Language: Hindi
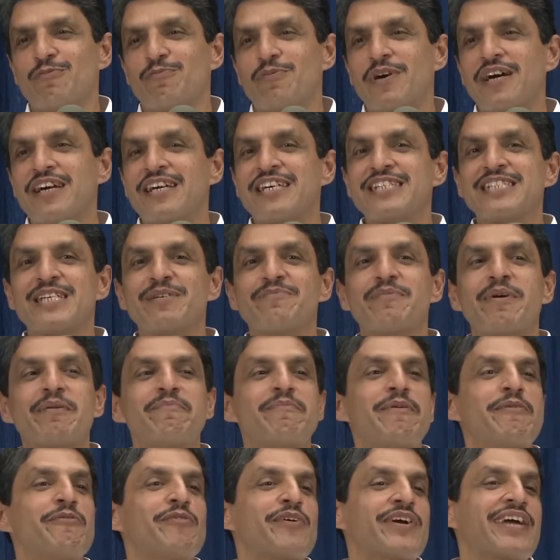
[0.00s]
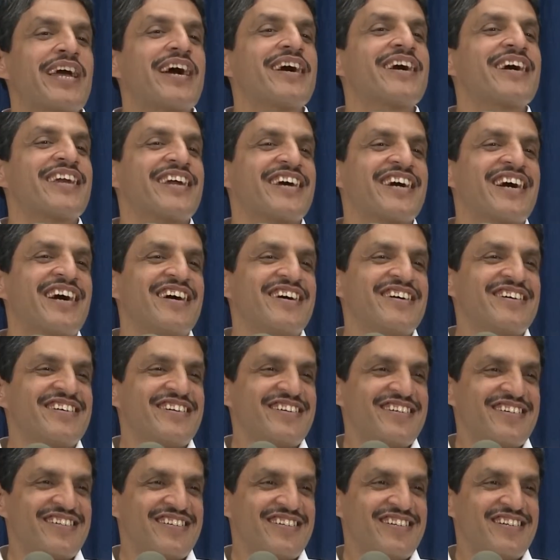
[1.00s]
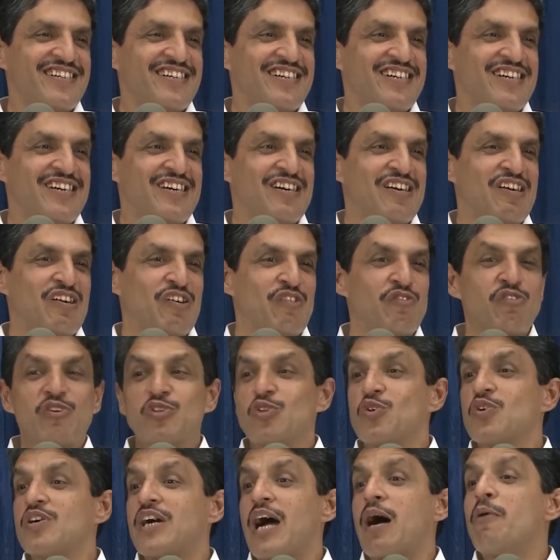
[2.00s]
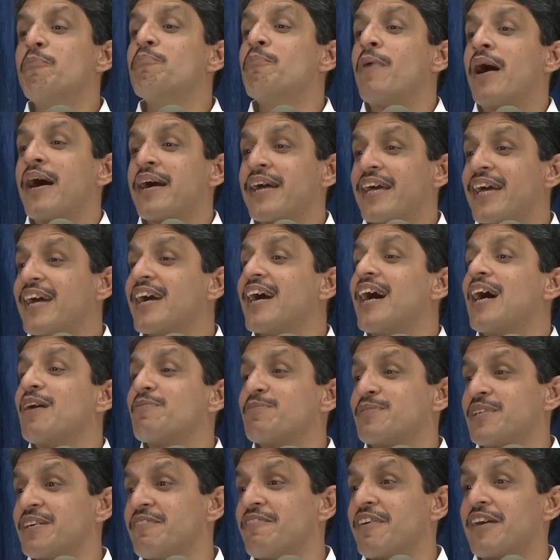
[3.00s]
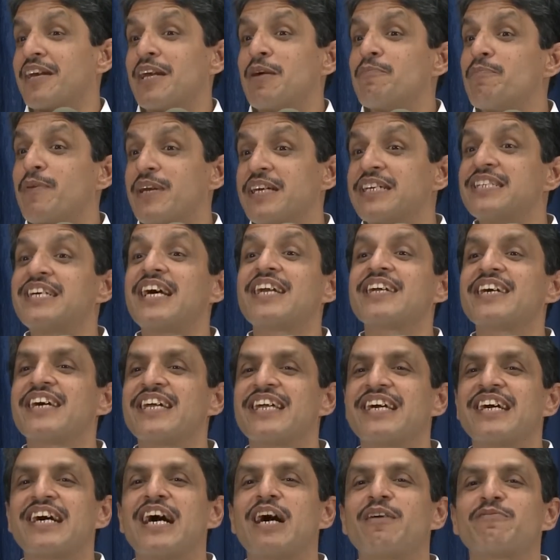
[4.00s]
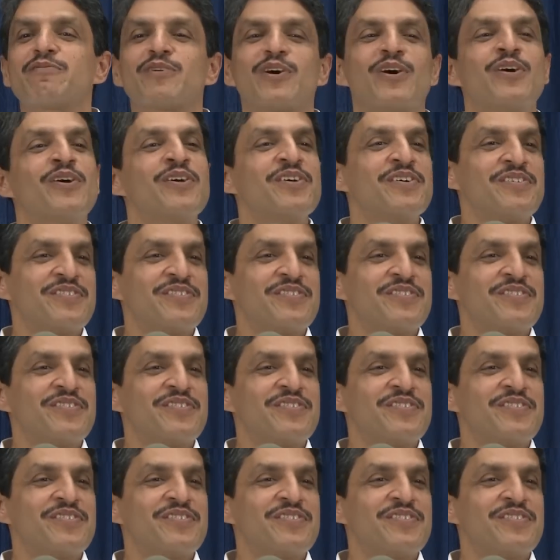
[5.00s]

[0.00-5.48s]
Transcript: बाकी समय में वो क्या करेगा वो तो काम मांगेगा आपसे वरना परेशान करेगा आपको